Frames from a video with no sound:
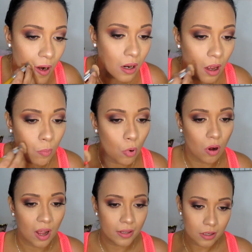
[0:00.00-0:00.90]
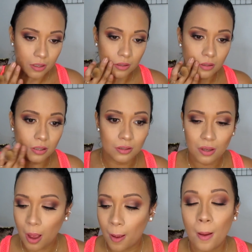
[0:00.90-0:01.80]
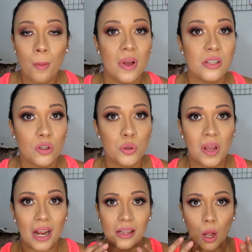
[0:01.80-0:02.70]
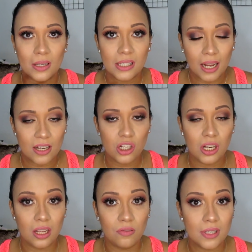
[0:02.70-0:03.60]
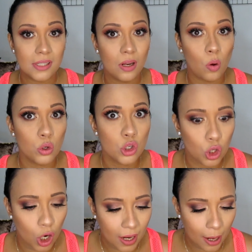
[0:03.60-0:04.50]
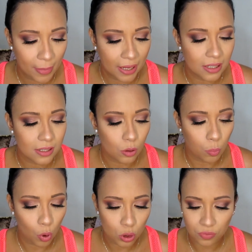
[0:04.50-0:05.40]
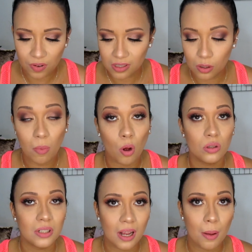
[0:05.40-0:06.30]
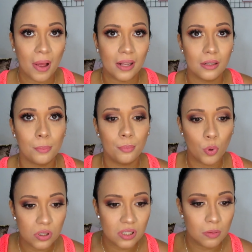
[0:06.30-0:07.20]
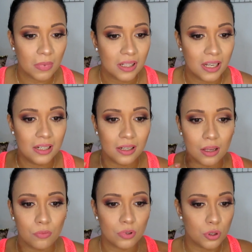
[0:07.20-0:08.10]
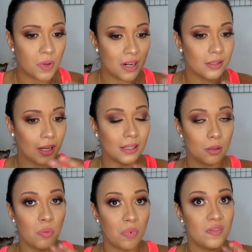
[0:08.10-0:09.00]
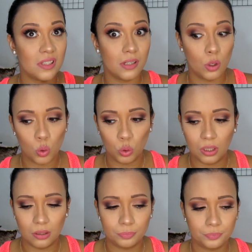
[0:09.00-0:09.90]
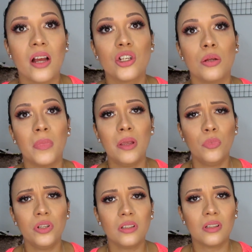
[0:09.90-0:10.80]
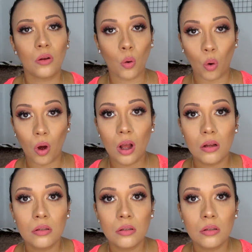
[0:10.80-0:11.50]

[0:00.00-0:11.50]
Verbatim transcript: Deu uma borrocada aqui. Mas eu vou esperar ele dar uma secadinha e ver se ele constrói camadas, se eu posso fazer uma outra camada por cima dele, né? E vou esperar secar também pra ver se gruda. Achei bem bonita a cor.